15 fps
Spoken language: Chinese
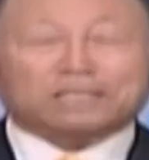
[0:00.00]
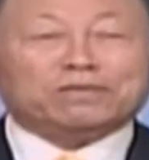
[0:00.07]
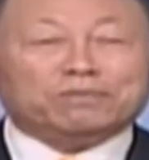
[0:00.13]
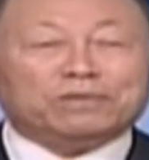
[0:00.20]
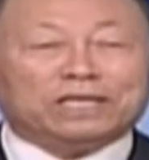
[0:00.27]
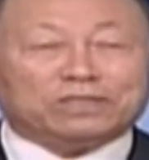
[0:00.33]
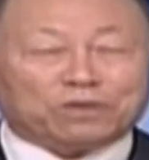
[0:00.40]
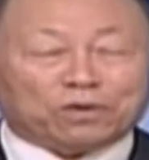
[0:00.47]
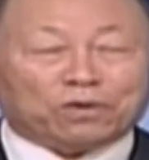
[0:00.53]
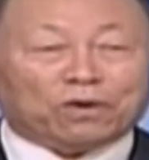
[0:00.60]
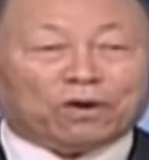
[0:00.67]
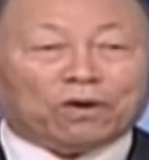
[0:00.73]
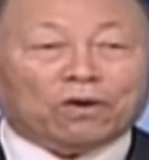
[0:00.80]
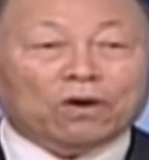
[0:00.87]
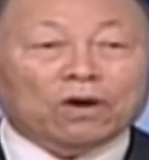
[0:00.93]
我们
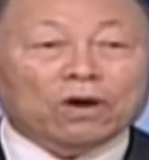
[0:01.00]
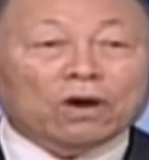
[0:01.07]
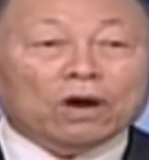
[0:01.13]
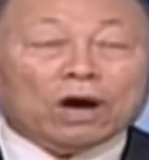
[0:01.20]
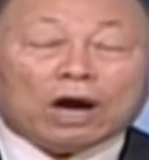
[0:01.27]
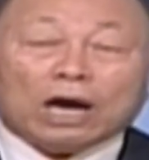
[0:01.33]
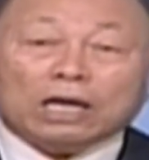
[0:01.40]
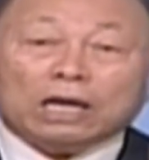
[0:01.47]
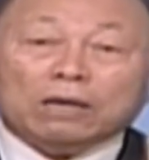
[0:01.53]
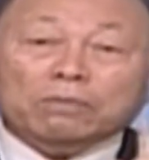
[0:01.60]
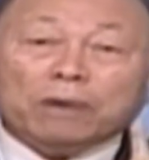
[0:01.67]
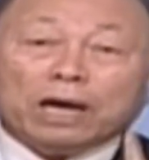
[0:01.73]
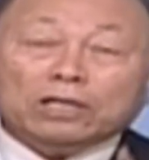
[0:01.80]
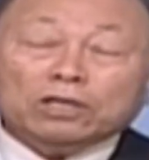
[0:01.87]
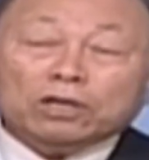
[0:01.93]
进入到
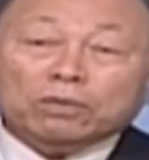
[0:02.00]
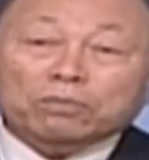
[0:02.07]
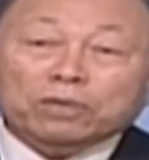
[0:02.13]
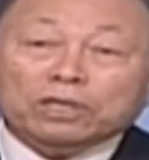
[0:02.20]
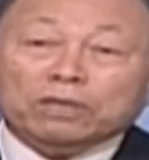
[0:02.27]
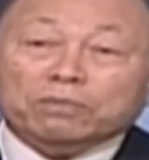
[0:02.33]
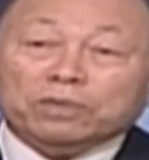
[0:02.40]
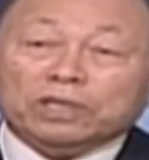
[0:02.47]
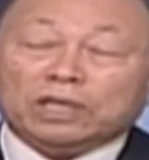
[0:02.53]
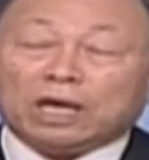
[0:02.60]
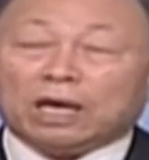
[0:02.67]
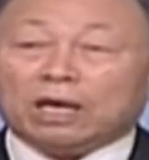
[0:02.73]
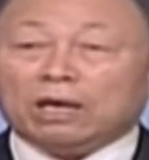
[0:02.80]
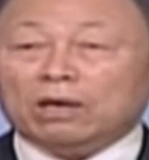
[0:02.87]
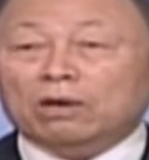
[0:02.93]
上帝的独生
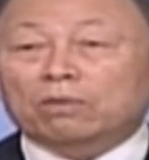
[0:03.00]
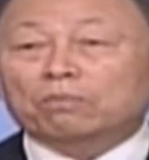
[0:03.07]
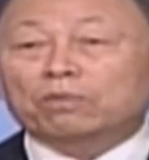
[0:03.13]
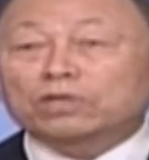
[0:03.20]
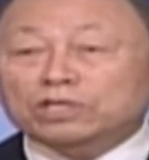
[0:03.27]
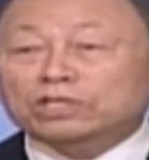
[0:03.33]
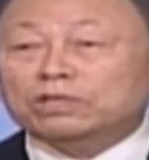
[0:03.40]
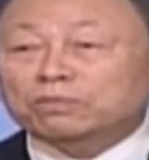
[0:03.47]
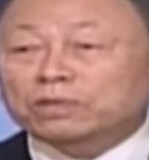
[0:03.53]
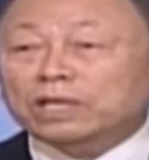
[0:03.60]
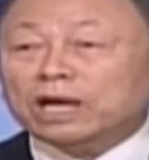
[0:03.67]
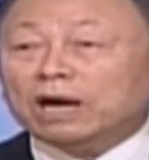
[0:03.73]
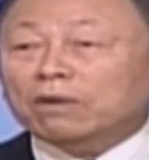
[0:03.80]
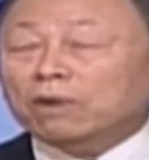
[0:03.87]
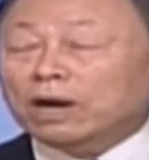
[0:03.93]
子里边，
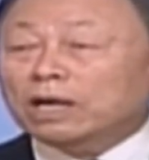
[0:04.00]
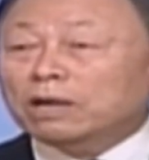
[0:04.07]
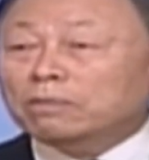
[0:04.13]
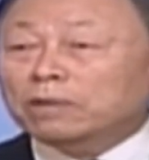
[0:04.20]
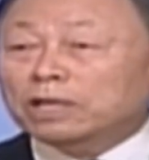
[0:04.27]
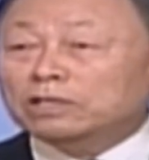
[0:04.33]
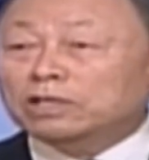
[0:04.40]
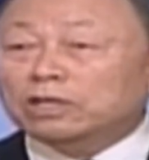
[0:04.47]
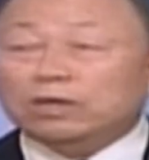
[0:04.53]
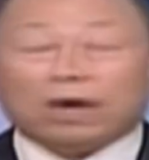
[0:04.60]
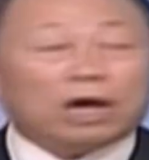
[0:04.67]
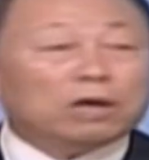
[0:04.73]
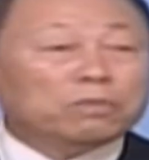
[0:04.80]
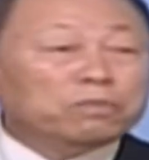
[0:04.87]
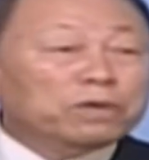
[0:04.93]
我们成
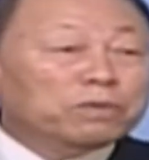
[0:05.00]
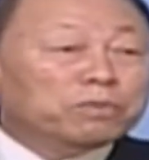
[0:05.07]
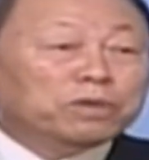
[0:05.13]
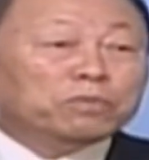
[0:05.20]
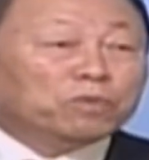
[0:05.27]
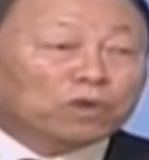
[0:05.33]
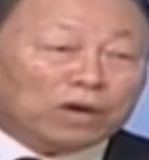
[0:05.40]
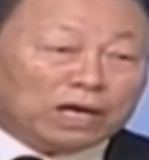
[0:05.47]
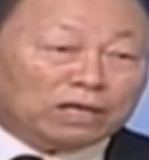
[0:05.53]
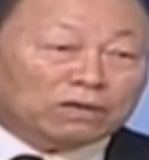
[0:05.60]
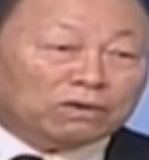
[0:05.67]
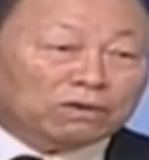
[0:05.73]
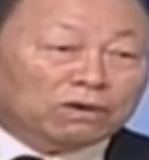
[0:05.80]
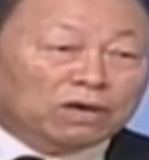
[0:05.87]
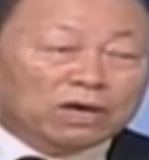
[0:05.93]
为上帝的儿
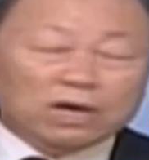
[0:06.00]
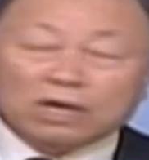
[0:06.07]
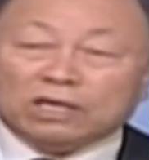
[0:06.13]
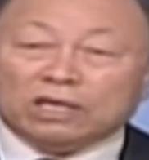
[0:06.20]
子。